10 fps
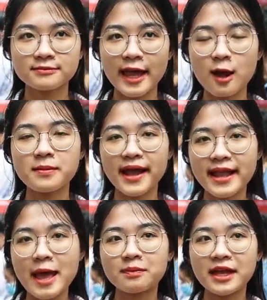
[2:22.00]
Đại học Đại
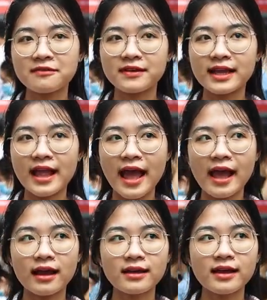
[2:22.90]
Nam, tại vì
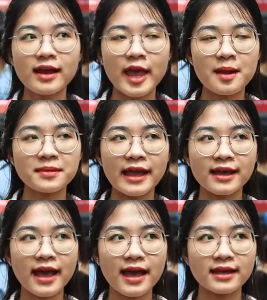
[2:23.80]
là em
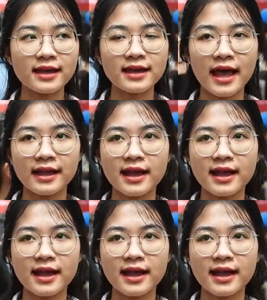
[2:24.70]
thấy cái khả